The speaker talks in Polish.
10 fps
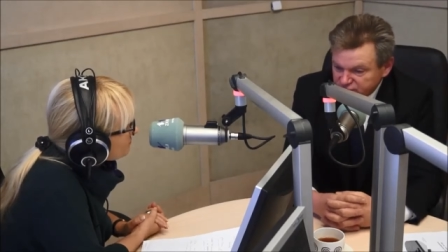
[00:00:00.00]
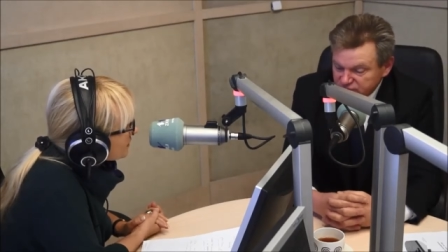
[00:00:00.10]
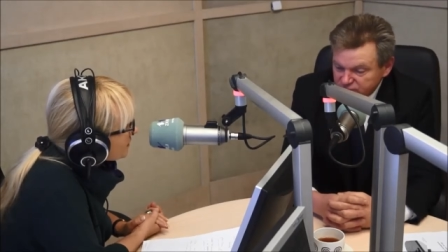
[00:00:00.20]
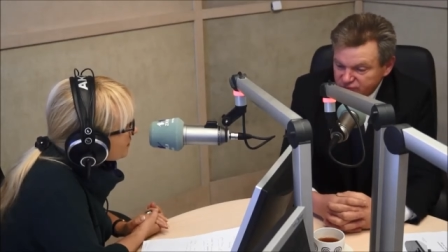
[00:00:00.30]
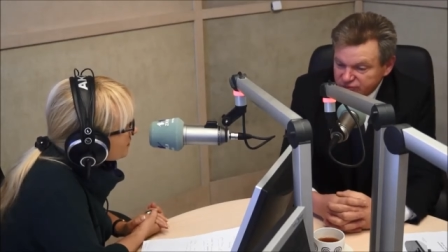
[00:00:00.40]
Już
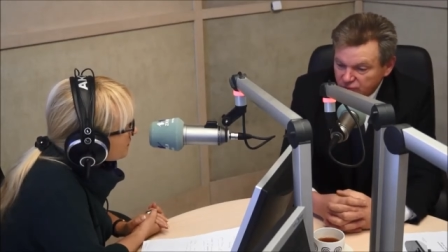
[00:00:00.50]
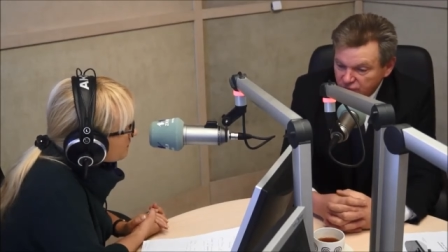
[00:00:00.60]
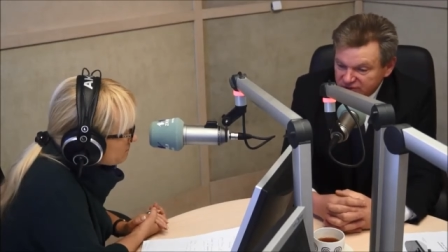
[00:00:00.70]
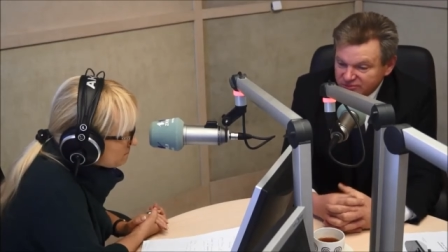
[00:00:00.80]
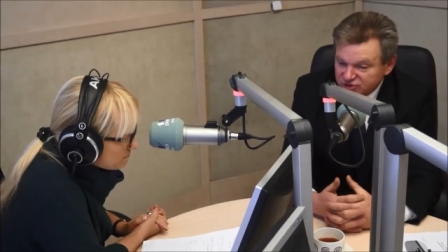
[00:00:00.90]
nie mówić
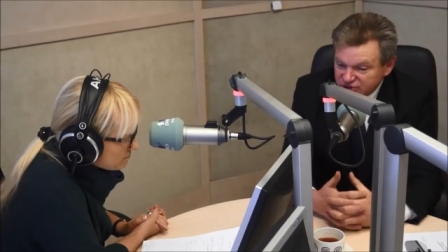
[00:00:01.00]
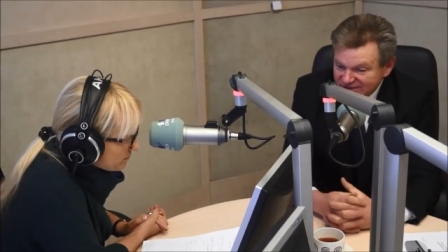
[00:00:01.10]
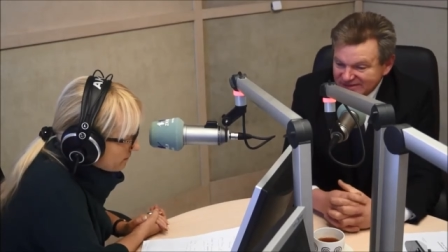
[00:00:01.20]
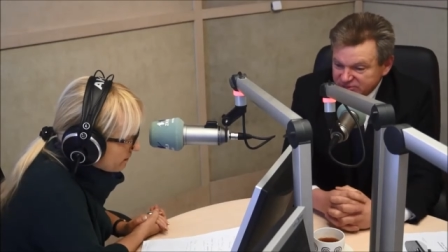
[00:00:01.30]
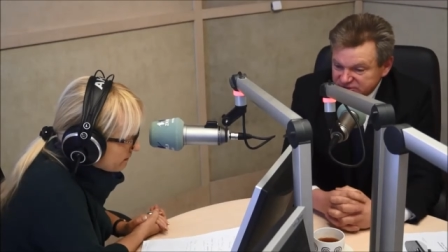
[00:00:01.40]
o tym, że
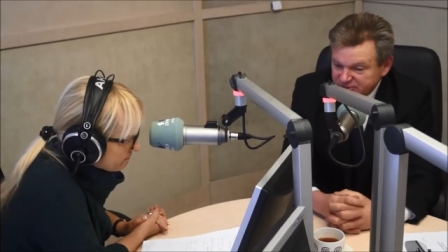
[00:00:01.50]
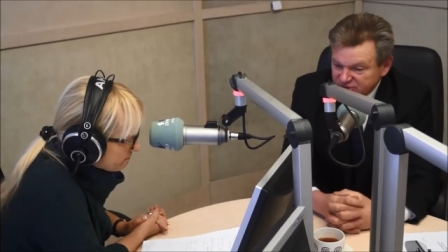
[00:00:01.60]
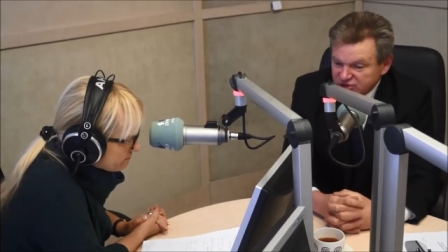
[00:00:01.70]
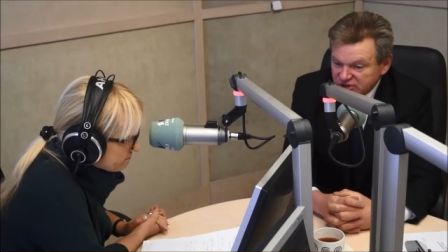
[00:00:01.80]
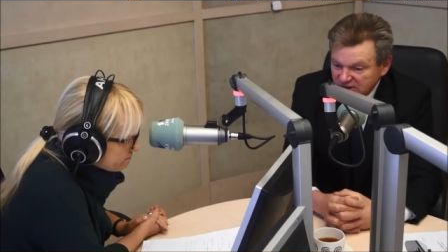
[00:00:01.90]
no,
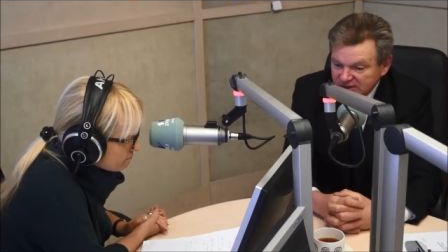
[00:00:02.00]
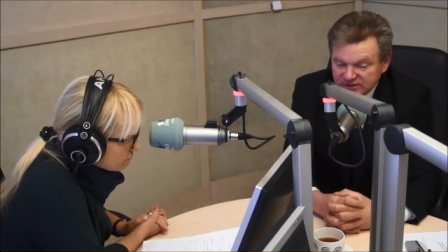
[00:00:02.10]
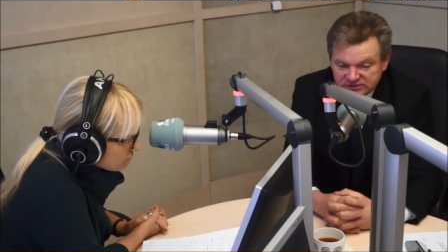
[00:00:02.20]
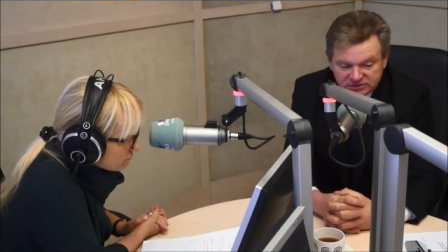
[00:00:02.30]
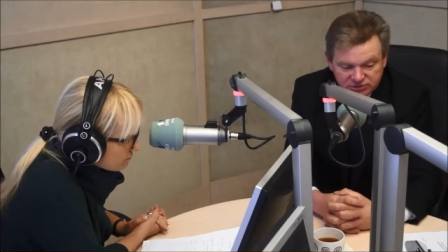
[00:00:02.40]
niebezpieczne dla
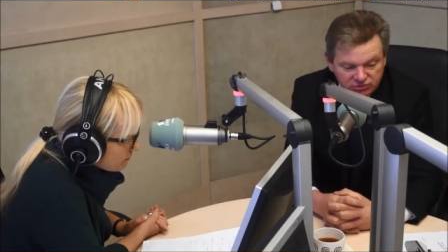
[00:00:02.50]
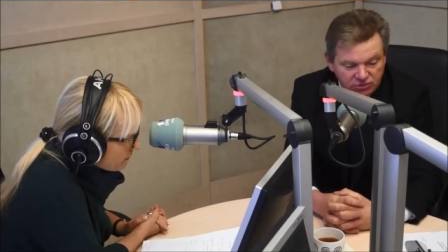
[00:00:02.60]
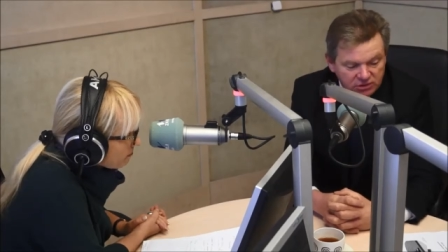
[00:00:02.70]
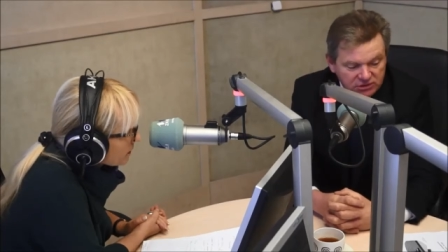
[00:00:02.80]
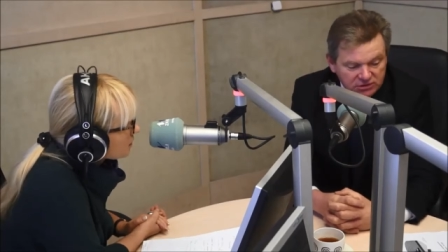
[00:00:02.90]
nas mhm. jest
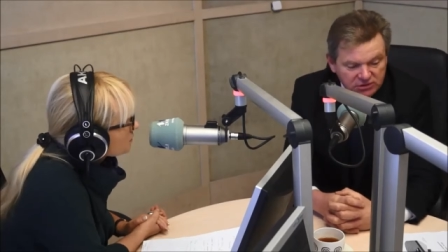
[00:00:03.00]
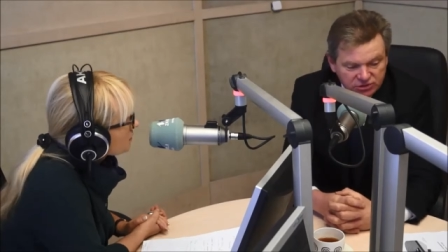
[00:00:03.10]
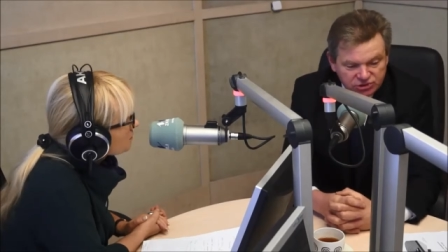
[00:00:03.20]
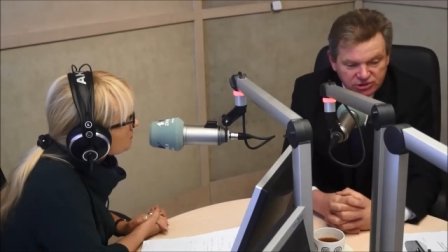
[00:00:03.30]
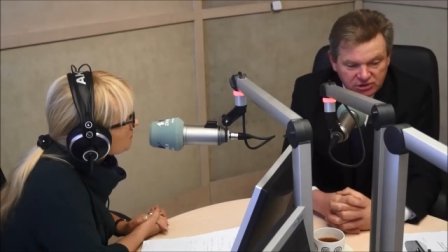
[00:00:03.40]
to,
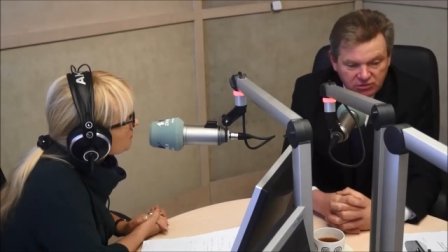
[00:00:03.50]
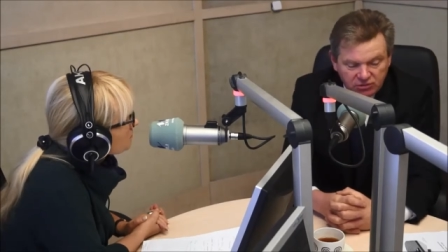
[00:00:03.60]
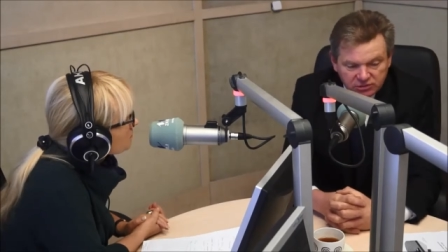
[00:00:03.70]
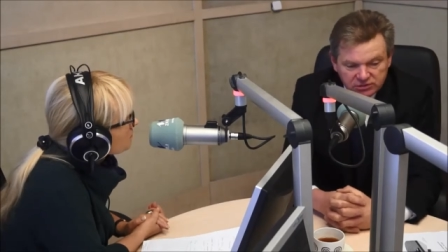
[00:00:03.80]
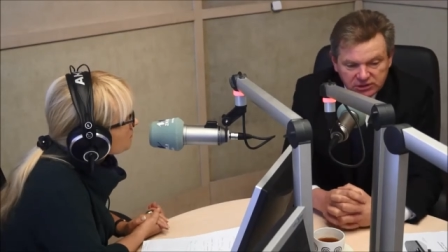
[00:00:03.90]
tak. że
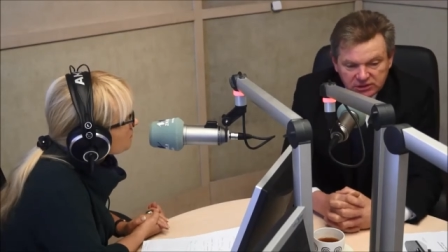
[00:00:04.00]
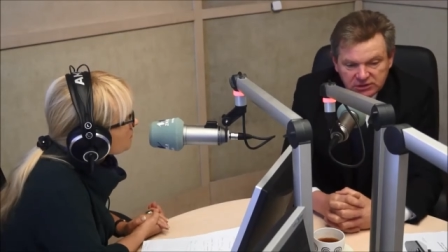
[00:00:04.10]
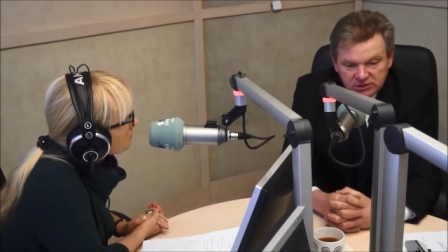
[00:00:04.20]
on y,